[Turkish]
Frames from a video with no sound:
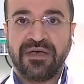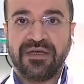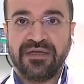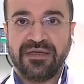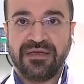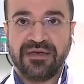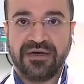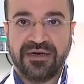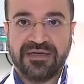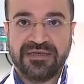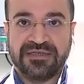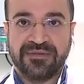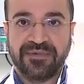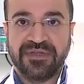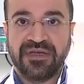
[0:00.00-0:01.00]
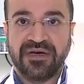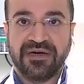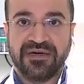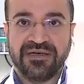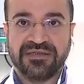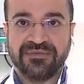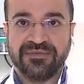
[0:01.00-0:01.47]
E, aynı zamanda
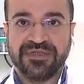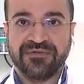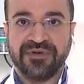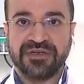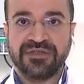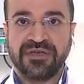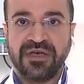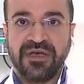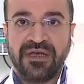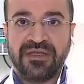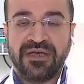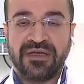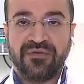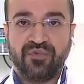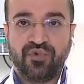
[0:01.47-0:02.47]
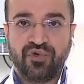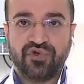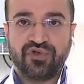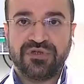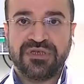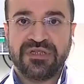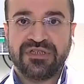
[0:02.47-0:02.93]
ağzımız var. Yani
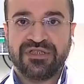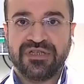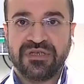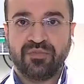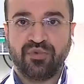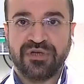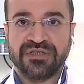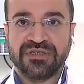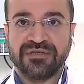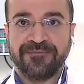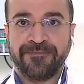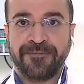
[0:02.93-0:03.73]
virüsün giriş yeri burası.